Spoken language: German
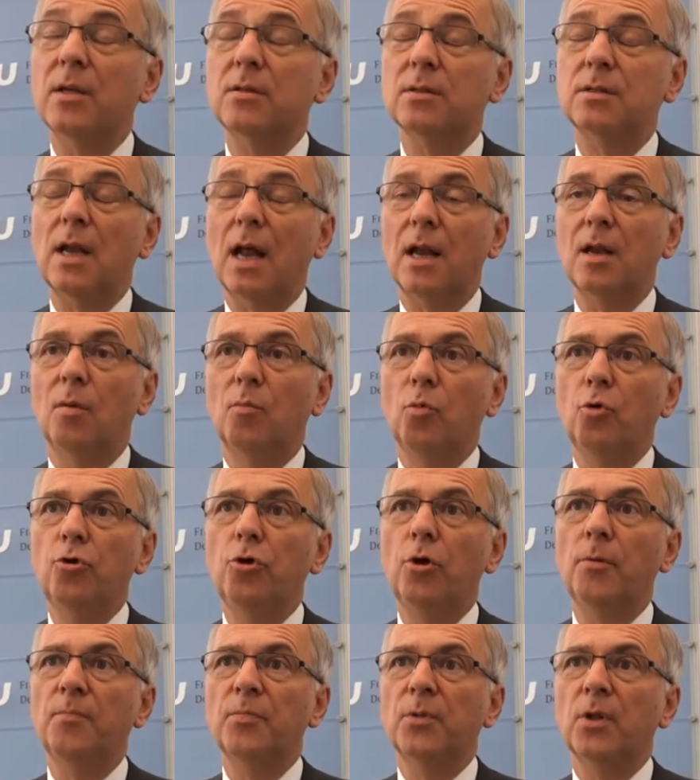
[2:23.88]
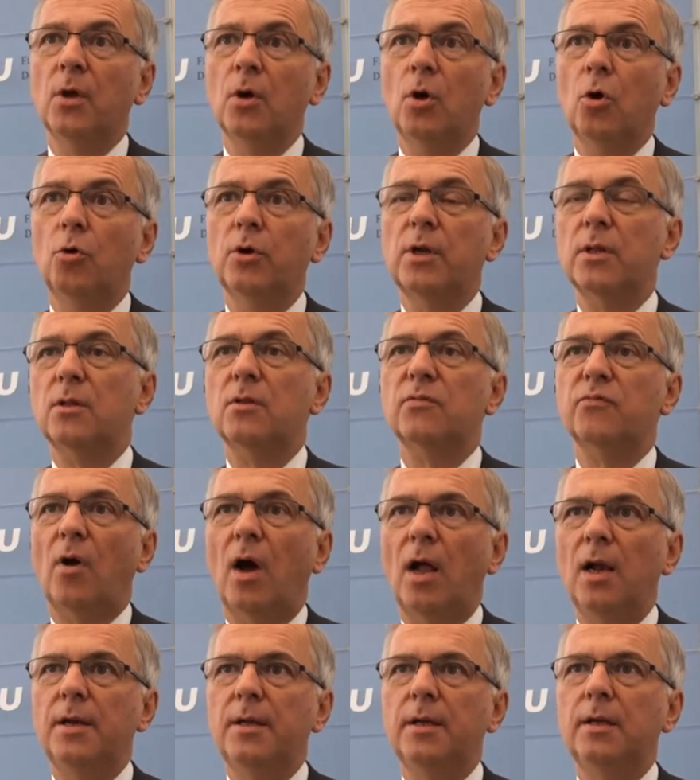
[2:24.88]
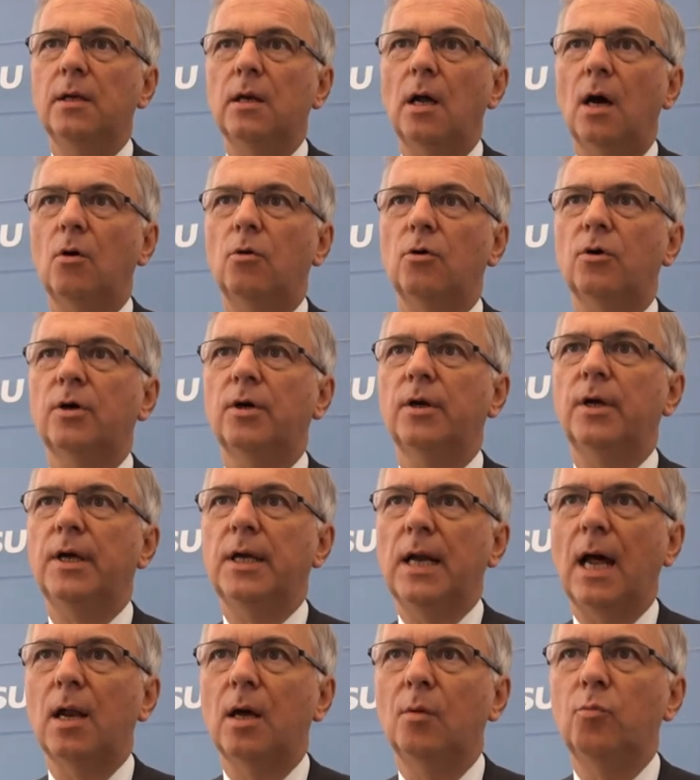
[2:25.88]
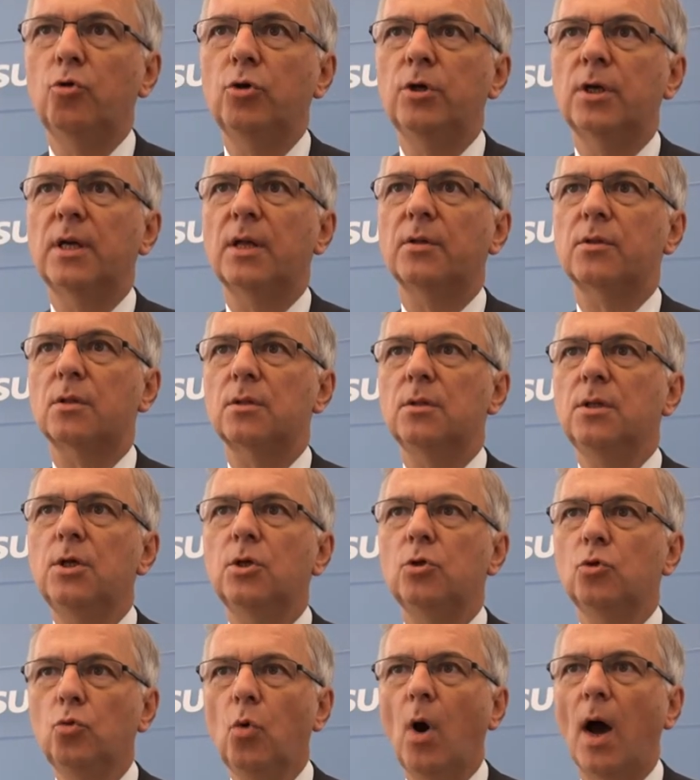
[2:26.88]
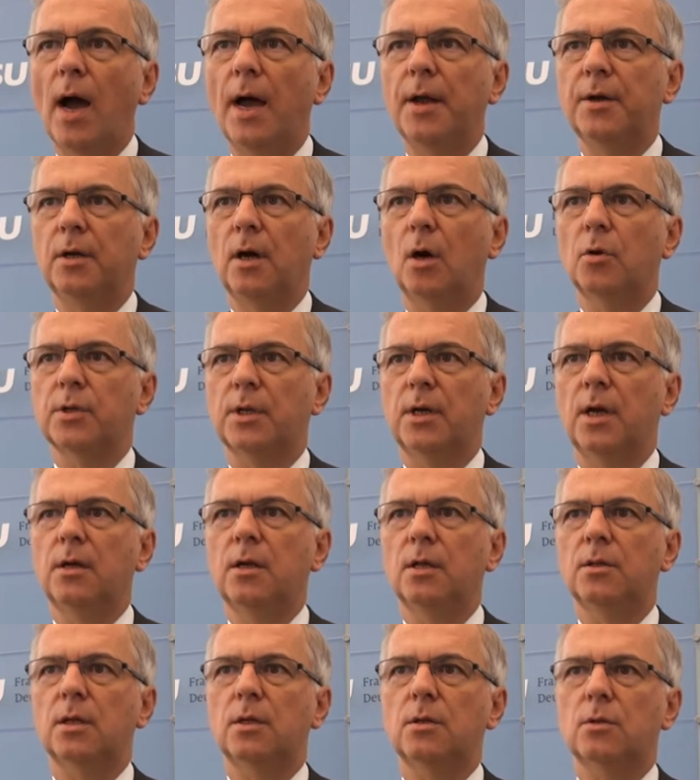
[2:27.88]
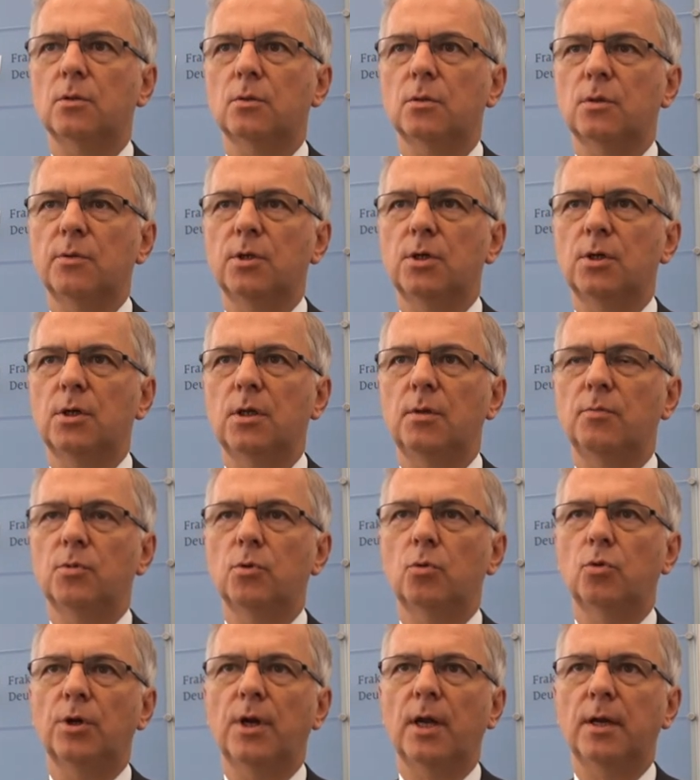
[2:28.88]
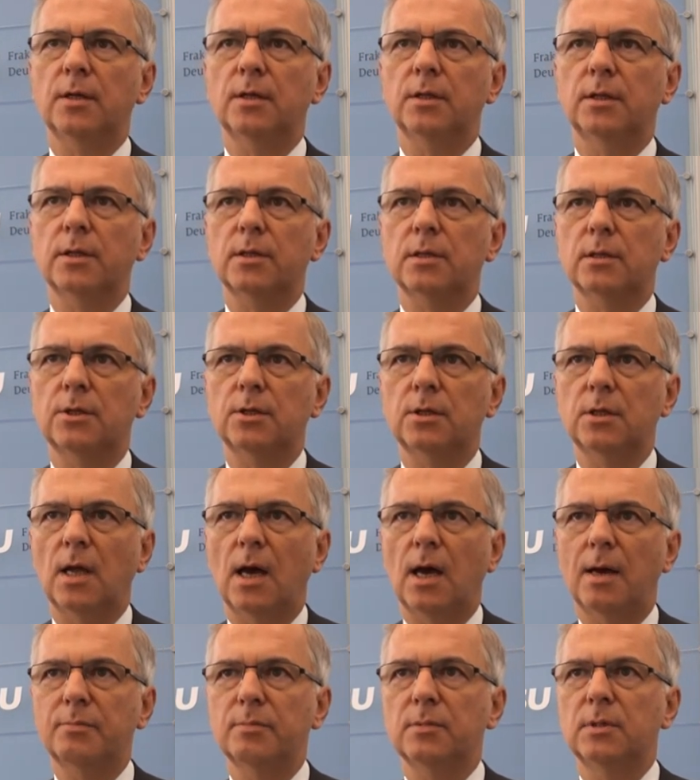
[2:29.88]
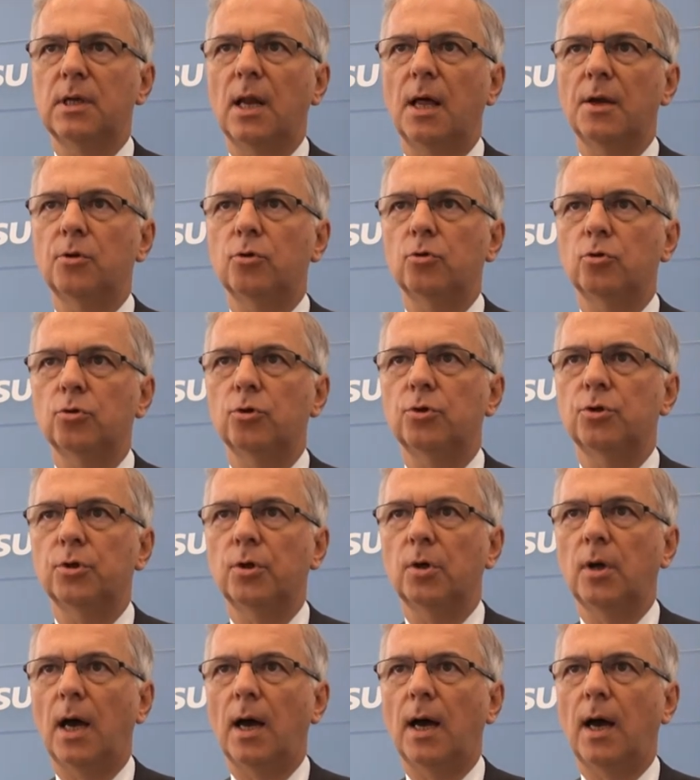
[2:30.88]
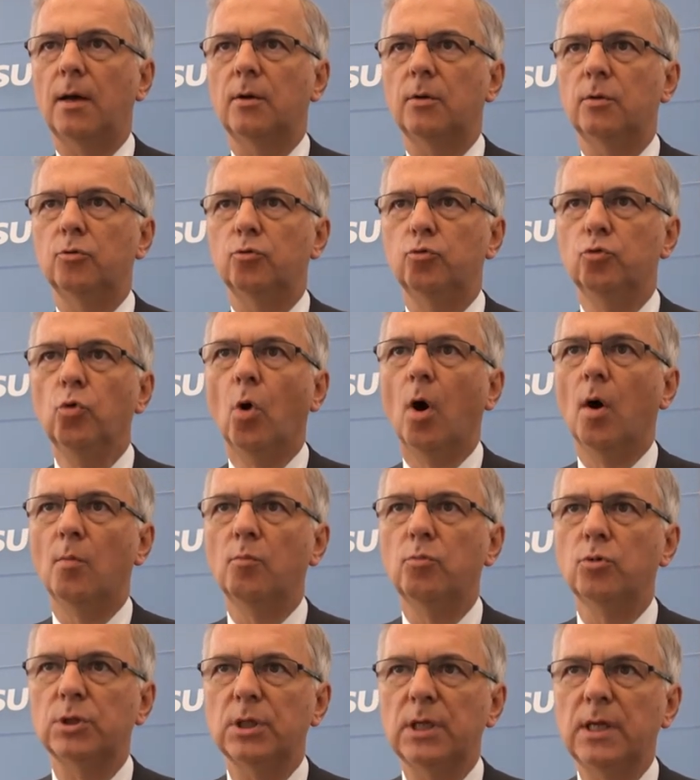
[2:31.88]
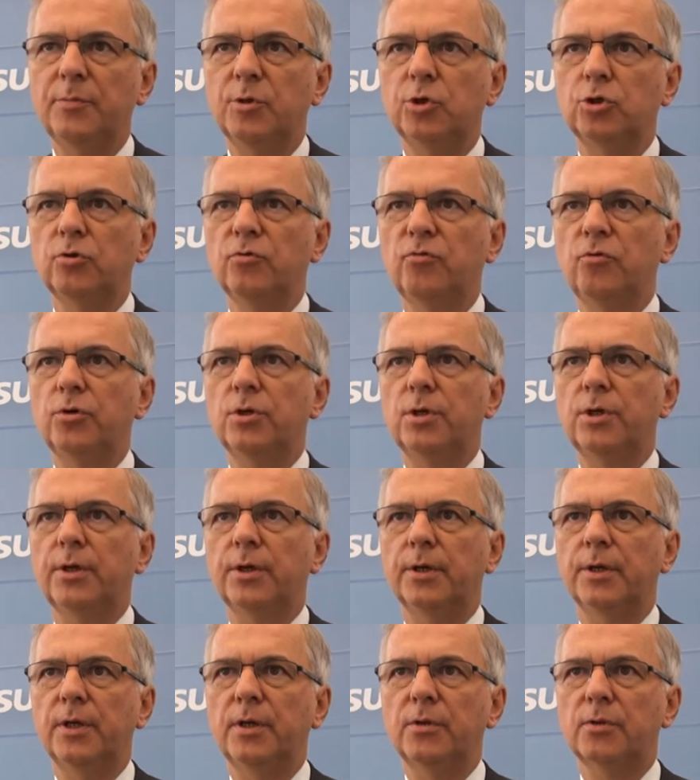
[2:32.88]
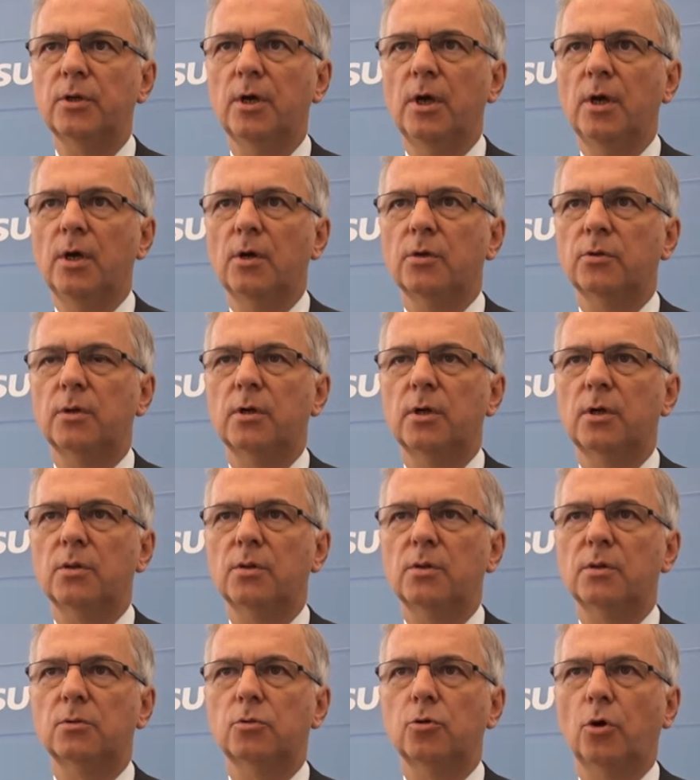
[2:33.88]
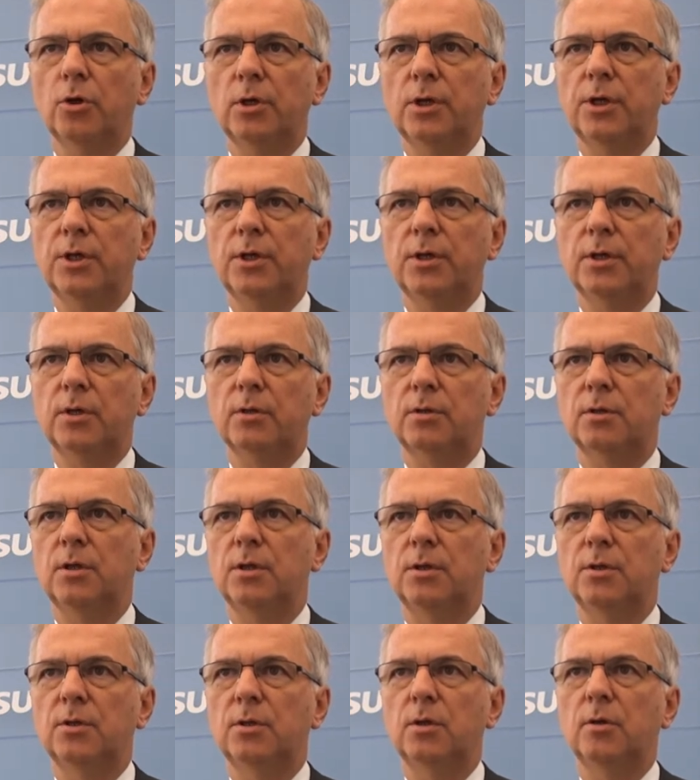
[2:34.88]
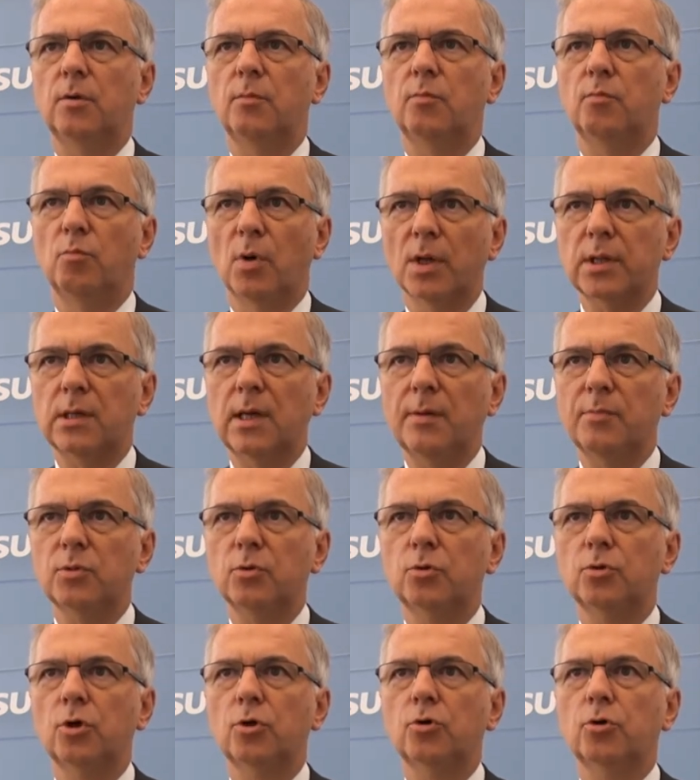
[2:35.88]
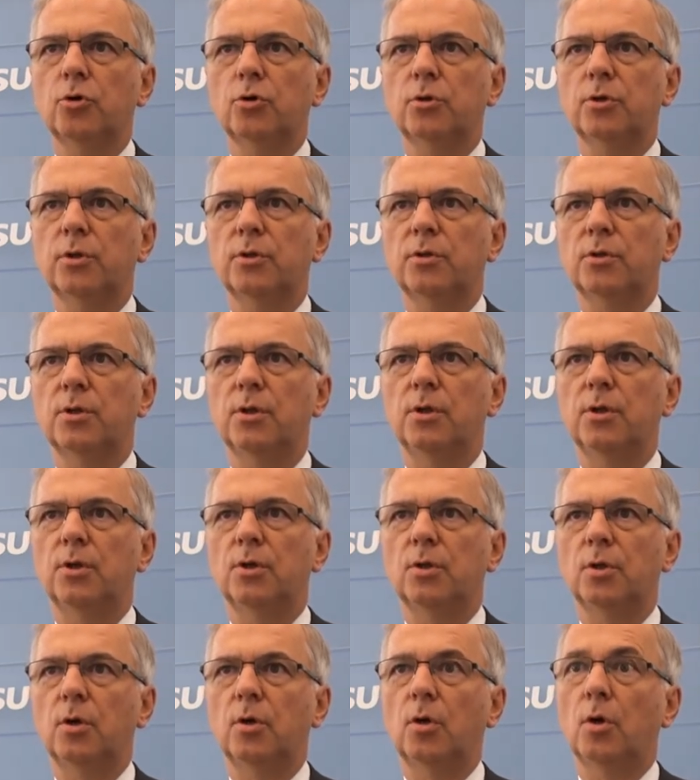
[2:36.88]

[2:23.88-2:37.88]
ist in aller Munde und es ist vor allen Dingen auch äh, in aller Munde, dass es nicht nur eine Auseinandersetzung zwischen dem sogenannten christlichen Abendland und äh, nur muslimischen Flüchtlingen ist, sondern es ist deutlich, es sind äh, Moslems unterdrückt, es sind